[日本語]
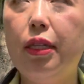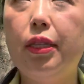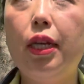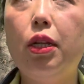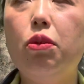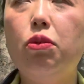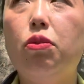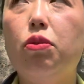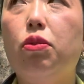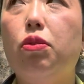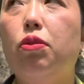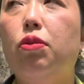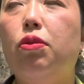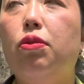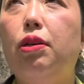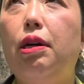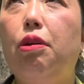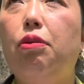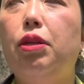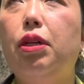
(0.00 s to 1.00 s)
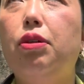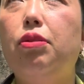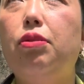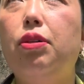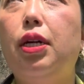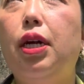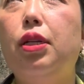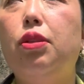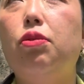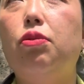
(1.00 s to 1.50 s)
あ、タロットというか、
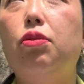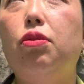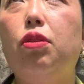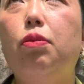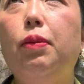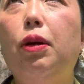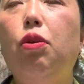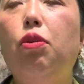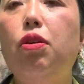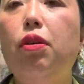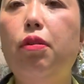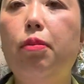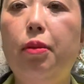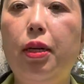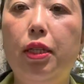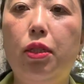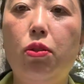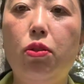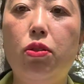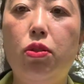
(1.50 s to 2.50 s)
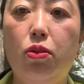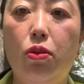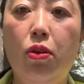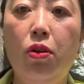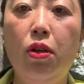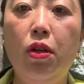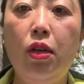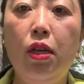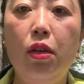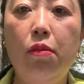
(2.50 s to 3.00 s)
オラクルカードというより、まあ、これはまあ、一つの、
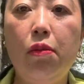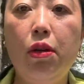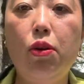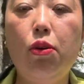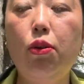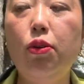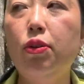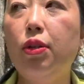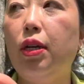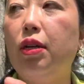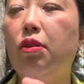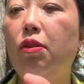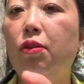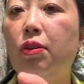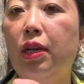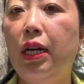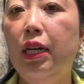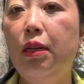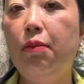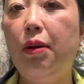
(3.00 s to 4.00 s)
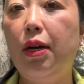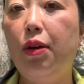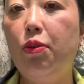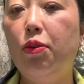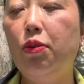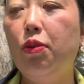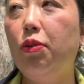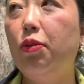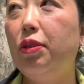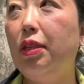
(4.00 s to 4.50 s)
まあ、こういうのが今回、今、
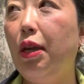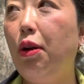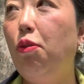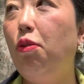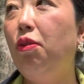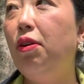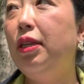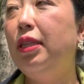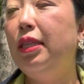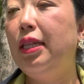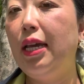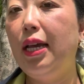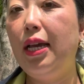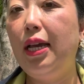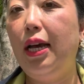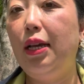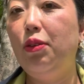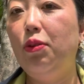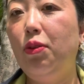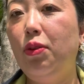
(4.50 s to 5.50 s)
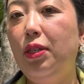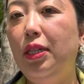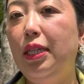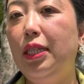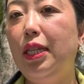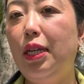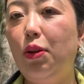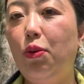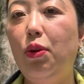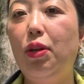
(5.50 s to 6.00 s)
このね、公演で、あの、引
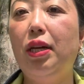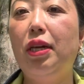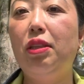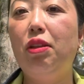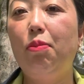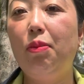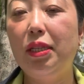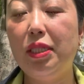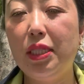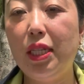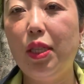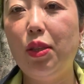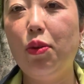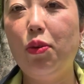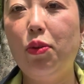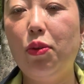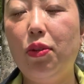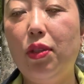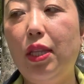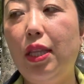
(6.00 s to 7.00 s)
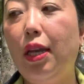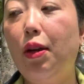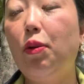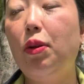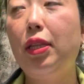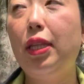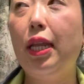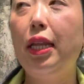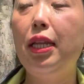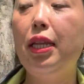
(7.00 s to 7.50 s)
いたらこれが出ましたっていうことで、で、こ
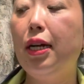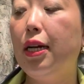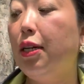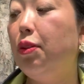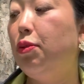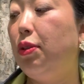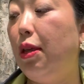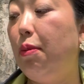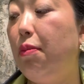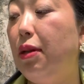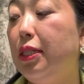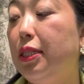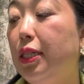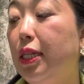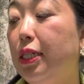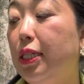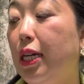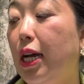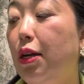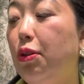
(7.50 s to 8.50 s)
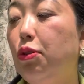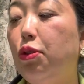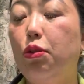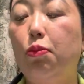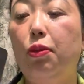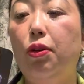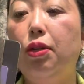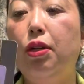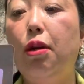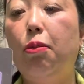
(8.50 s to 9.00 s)
れ何らかのね、メッセージがある
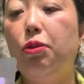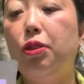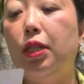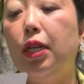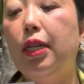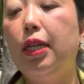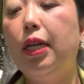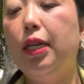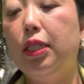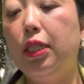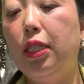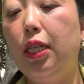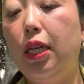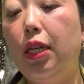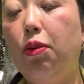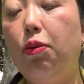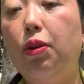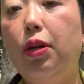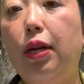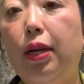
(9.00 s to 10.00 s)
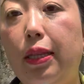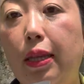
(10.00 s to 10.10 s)
人もいるかもしれないし、これが